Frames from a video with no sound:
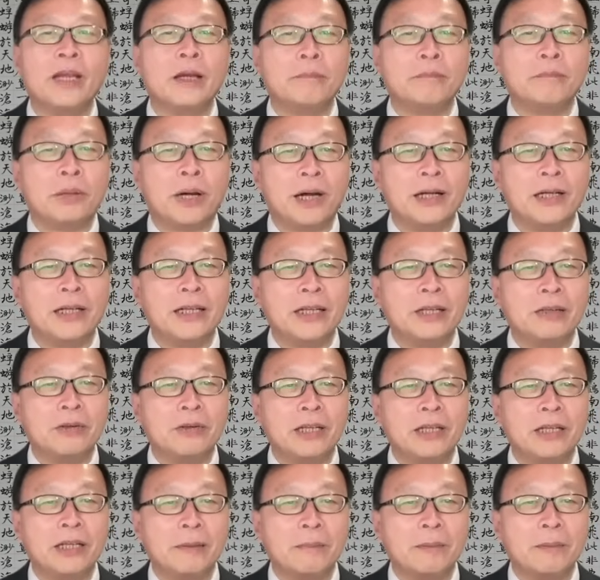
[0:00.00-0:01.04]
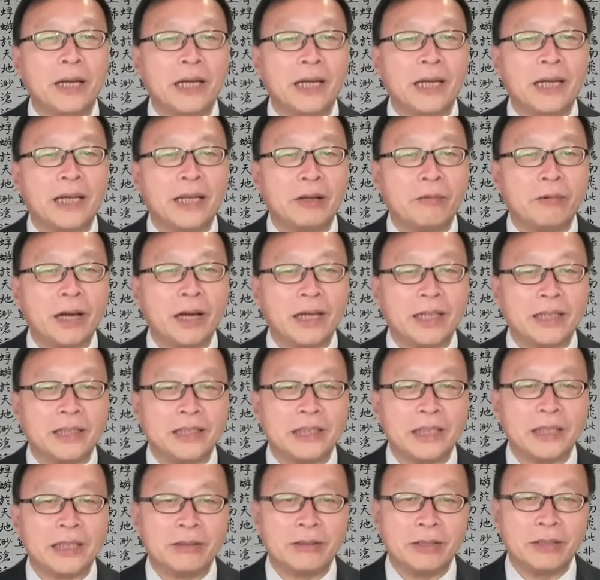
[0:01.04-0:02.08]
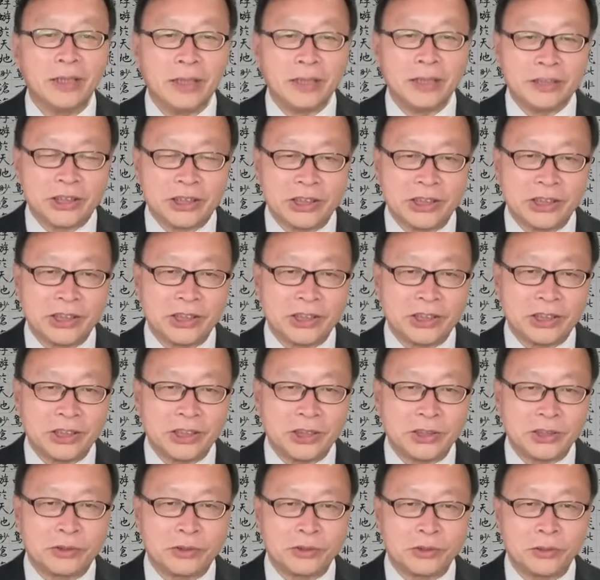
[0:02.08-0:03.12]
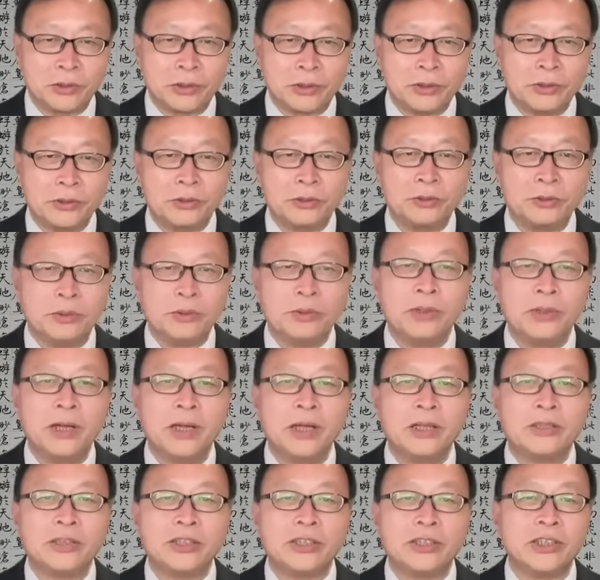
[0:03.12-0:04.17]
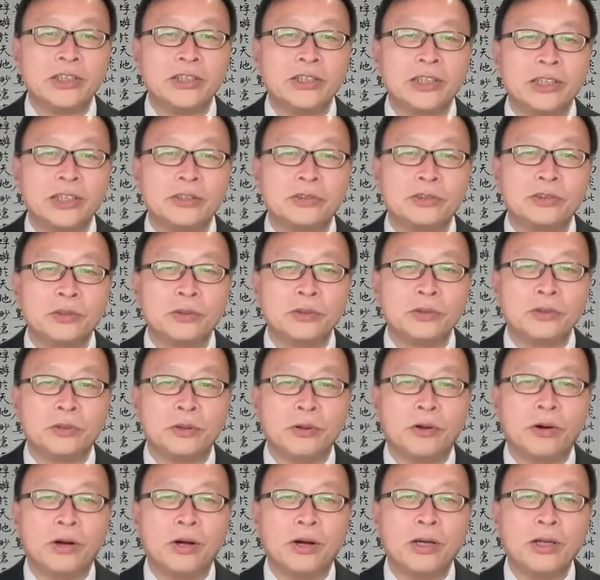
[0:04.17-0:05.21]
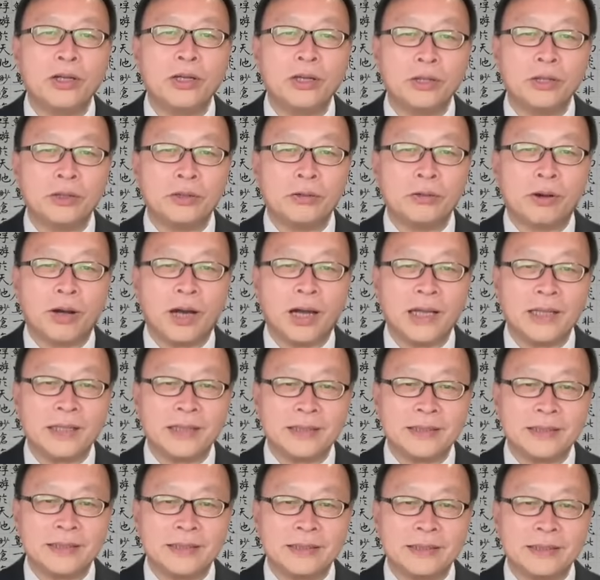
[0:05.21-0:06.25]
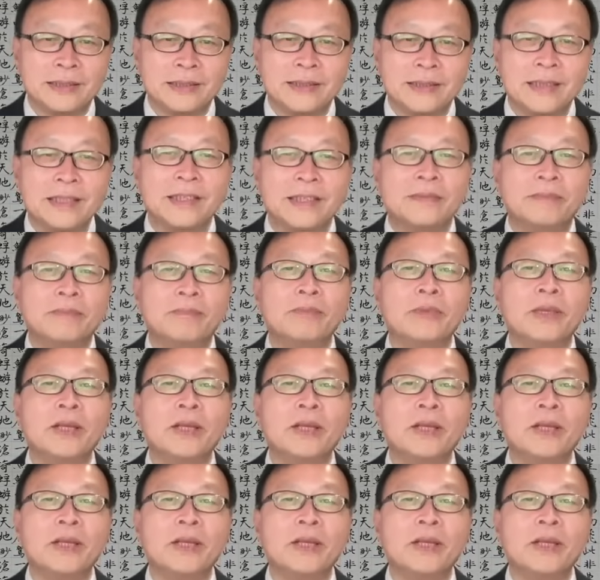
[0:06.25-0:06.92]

彭丽媛的魅力外交积极作用于提升中国软实力。